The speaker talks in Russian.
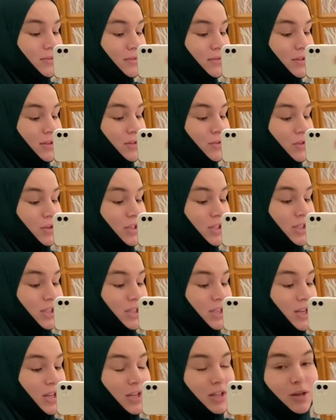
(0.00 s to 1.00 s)
но ну, если я
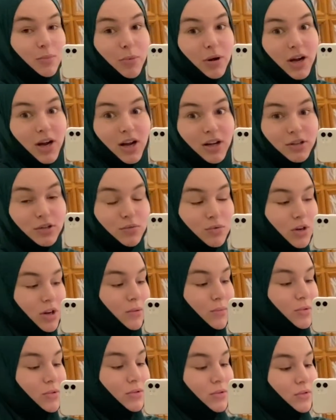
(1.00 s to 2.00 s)
сильно не показываю,
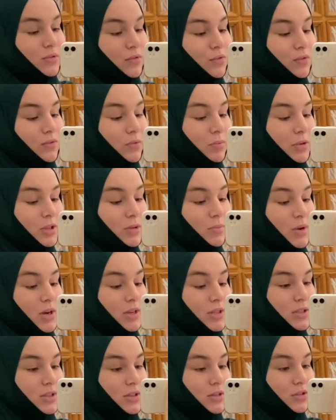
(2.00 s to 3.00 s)
как бы, ну, вы
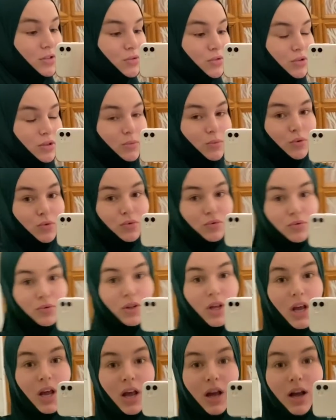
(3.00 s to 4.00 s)
понимаете, да, что я не могу тут
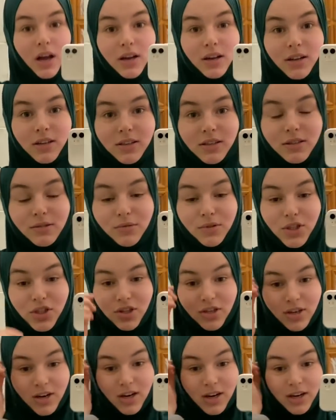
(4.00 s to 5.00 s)
оголить свои
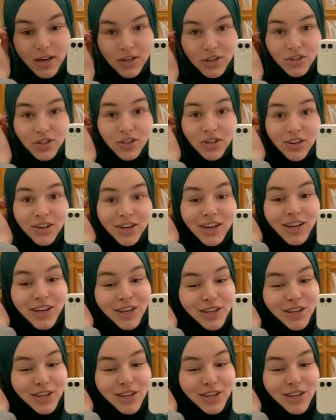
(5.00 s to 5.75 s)
жиры, жиры